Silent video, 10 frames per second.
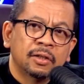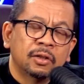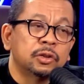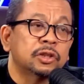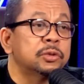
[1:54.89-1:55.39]

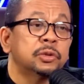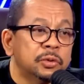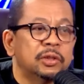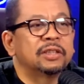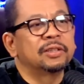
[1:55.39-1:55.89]
ojo ke susu
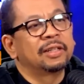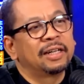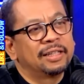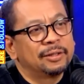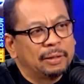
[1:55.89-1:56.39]
gitu
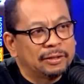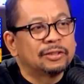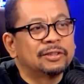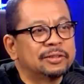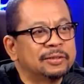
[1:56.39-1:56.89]
nah itu
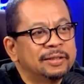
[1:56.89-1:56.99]
bagus itu